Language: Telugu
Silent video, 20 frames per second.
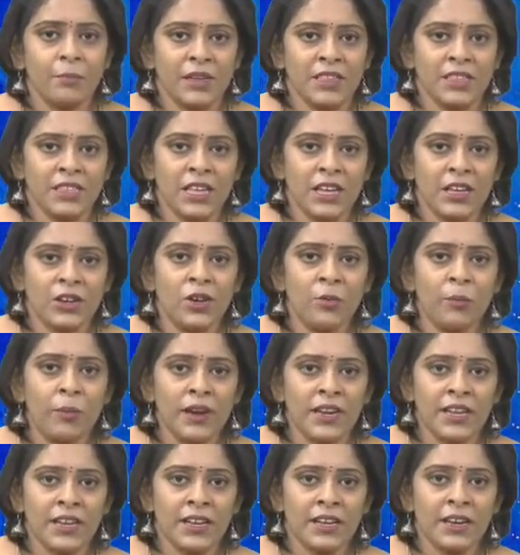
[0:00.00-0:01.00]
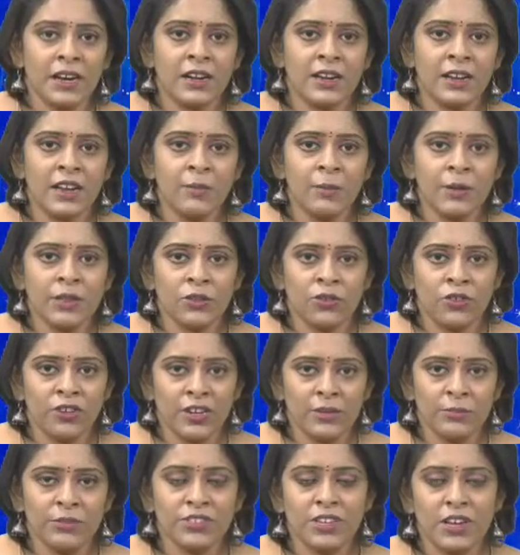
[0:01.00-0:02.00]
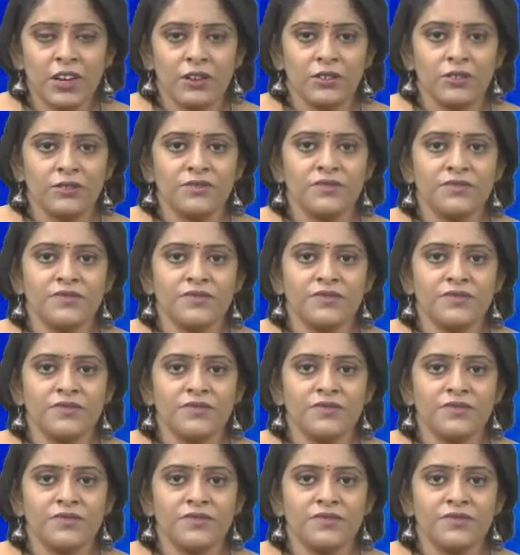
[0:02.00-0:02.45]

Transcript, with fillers: మధ్యాహ్నం పన్నెండు గంటల పదకొండు నిమిషాలు